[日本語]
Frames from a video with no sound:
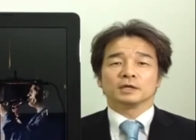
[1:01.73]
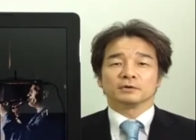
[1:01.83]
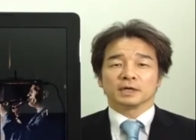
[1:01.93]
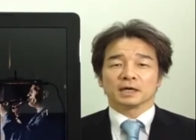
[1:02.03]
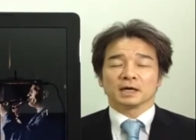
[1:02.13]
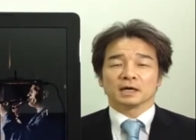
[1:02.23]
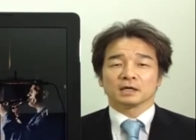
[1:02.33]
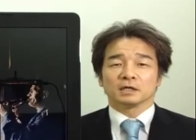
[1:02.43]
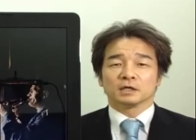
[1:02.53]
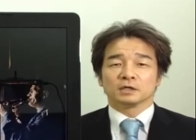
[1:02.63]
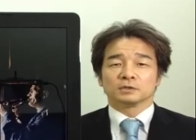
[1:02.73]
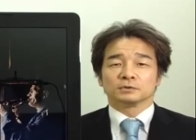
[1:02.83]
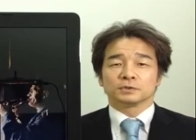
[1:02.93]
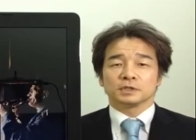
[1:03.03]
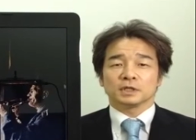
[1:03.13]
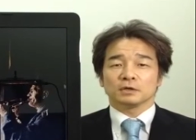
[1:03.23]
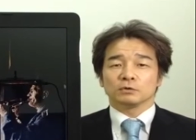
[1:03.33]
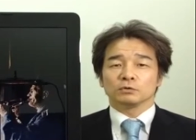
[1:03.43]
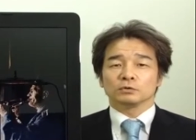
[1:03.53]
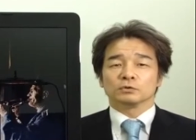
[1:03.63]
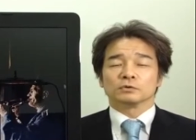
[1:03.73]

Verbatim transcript: 兵の矢が吹き手の喉